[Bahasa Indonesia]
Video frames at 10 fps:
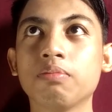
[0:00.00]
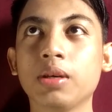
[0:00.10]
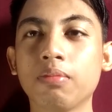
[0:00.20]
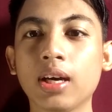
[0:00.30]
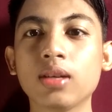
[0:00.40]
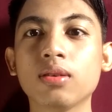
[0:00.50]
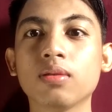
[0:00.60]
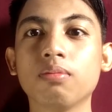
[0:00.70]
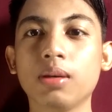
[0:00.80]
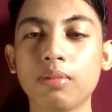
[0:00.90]

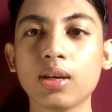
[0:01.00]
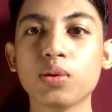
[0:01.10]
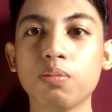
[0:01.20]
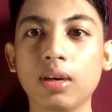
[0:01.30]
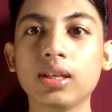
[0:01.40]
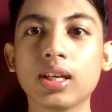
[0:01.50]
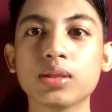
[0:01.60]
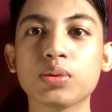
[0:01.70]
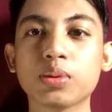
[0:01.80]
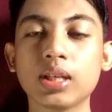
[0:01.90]
memang memang lumayan
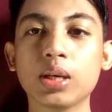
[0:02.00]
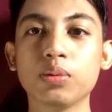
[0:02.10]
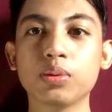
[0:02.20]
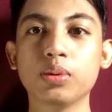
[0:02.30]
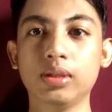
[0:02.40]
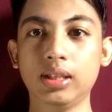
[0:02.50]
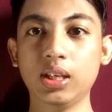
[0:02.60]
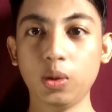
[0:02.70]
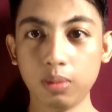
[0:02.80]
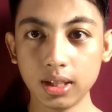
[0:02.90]
susah untuk
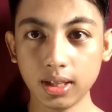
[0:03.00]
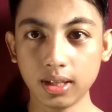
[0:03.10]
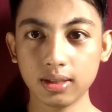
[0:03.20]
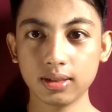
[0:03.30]
cari obatnya.